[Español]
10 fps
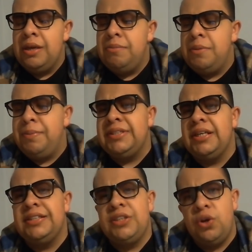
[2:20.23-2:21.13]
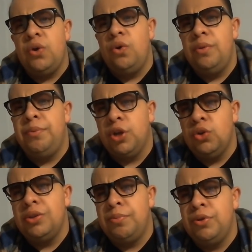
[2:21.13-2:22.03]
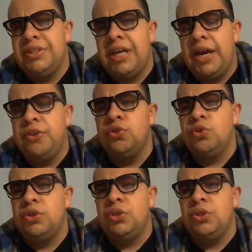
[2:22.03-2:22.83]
me empieza a decir, oye Julio, ¿por qué no te pones a darnos